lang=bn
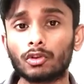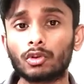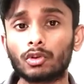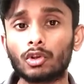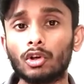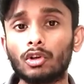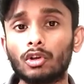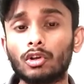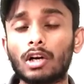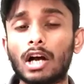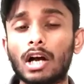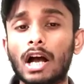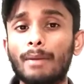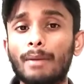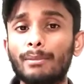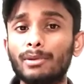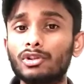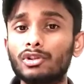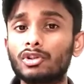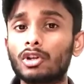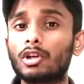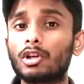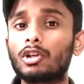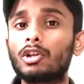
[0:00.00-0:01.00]
তো আমি
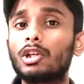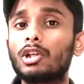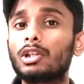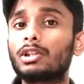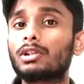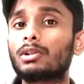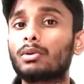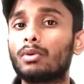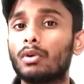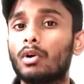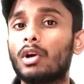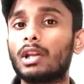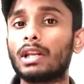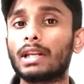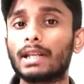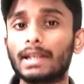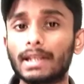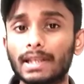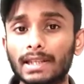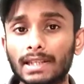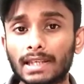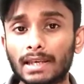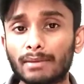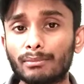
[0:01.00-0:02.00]
যখন
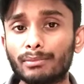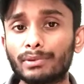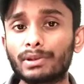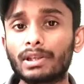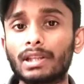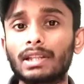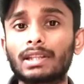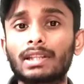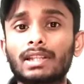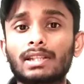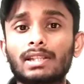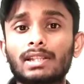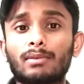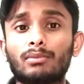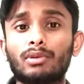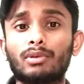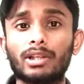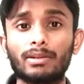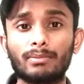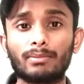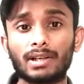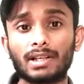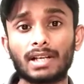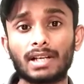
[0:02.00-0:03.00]
অনলাইনে গেম খেলতে যাব
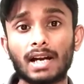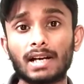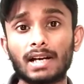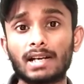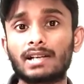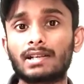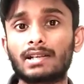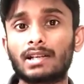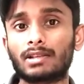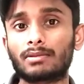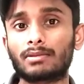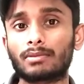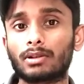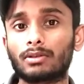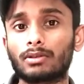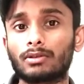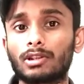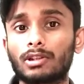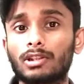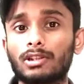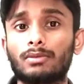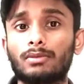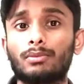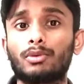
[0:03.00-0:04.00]
কিংবা ডাটা ট্রান্সফার
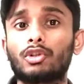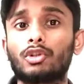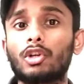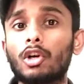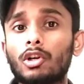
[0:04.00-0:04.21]
করতে যাব